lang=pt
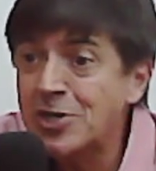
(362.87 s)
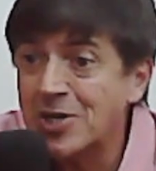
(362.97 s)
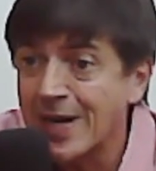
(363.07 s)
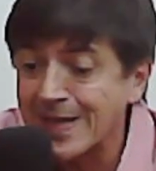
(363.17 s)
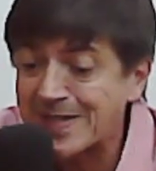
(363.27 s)
de
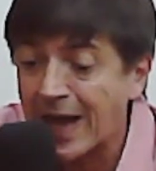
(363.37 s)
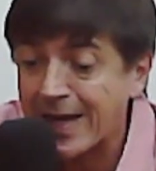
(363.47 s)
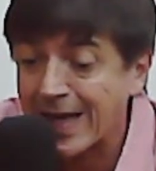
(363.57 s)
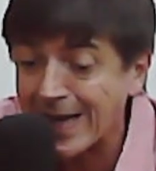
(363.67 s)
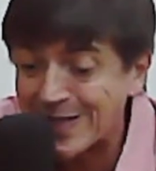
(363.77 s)
lançar
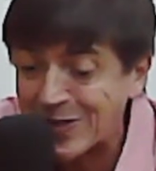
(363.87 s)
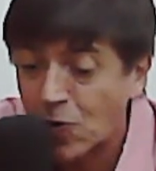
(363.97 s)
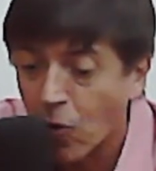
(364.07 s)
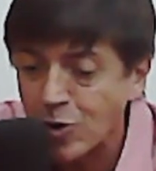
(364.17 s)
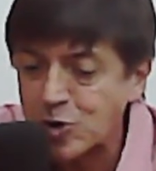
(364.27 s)
aquele
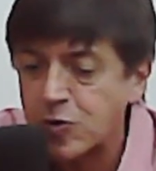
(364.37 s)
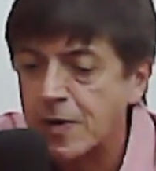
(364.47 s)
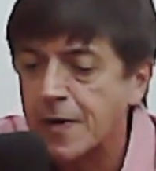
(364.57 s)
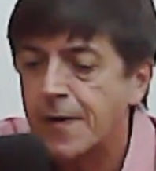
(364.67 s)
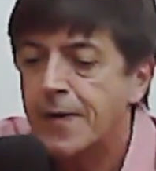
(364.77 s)
esgoto
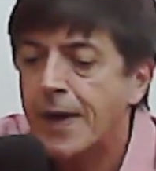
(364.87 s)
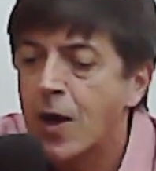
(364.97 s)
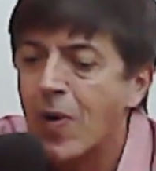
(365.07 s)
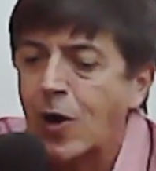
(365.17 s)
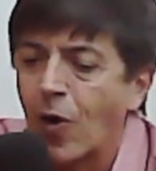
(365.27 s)
em é
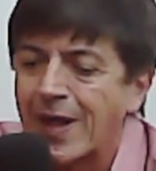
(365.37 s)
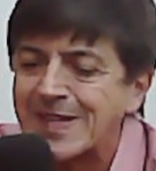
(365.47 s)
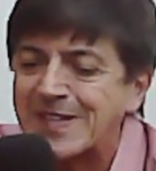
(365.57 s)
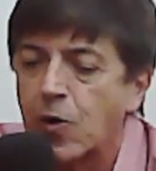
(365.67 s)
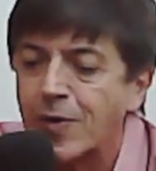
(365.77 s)
uma
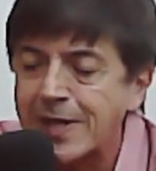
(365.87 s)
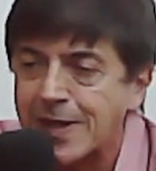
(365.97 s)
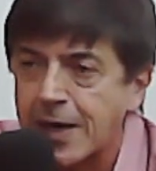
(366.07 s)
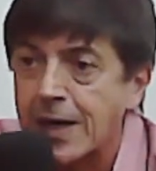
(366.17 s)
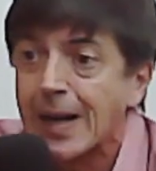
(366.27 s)
coleção
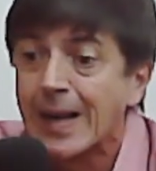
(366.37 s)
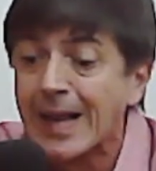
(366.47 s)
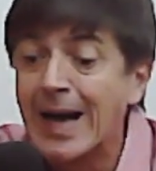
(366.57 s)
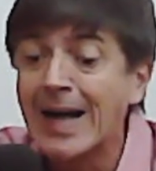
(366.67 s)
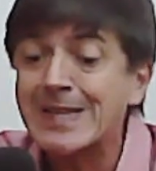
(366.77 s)
hídrica,
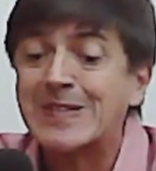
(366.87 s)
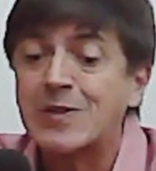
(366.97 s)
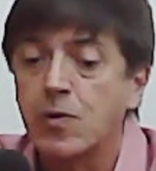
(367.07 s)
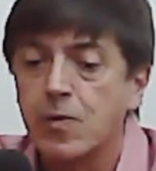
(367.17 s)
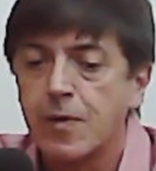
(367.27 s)

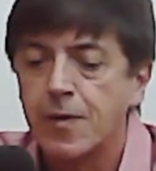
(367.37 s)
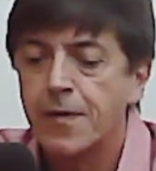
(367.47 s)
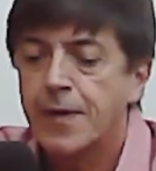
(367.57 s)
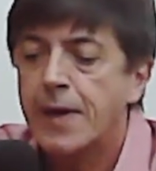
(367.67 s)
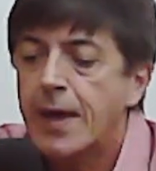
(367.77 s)
lance-o
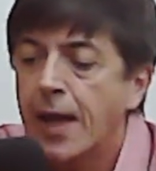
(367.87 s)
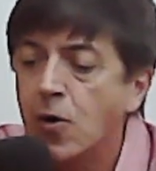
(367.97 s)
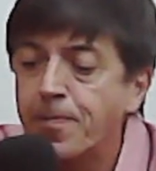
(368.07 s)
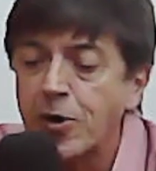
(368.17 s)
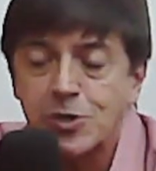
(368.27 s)
em é
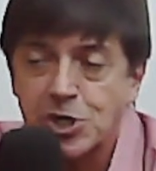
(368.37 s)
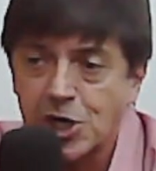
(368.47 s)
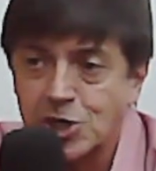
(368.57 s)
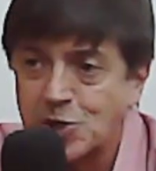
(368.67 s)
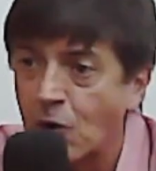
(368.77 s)
um
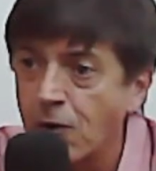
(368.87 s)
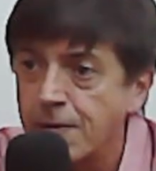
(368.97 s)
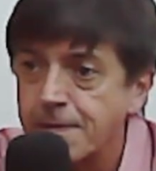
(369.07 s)
biodigestor.